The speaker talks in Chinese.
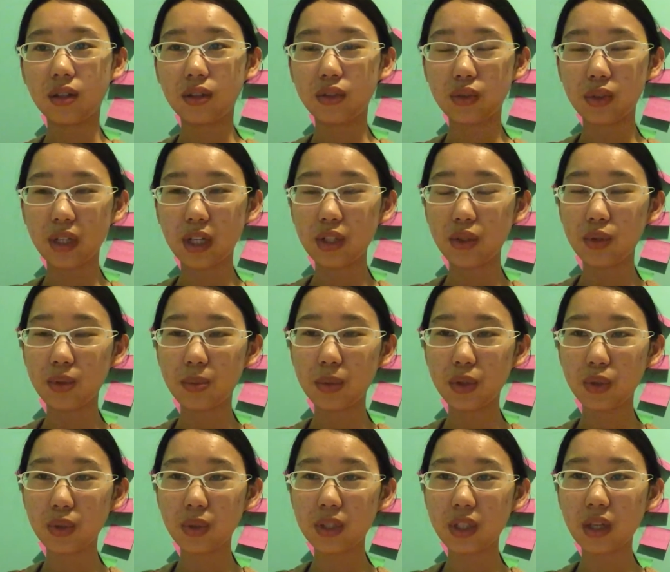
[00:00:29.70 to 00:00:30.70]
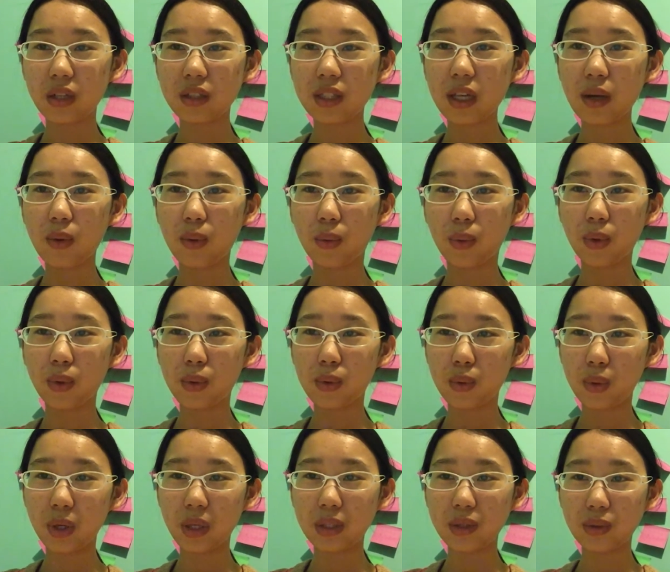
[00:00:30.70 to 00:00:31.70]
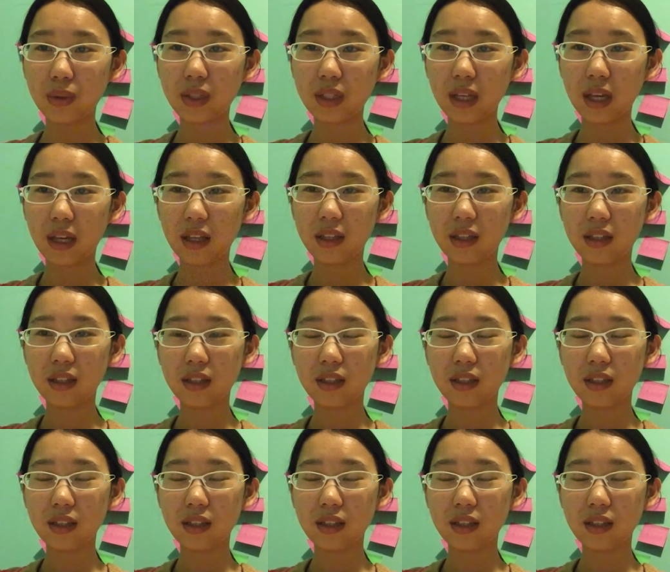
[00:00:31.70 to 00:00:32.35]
就开始准备睡觉，那我会有愧疚感。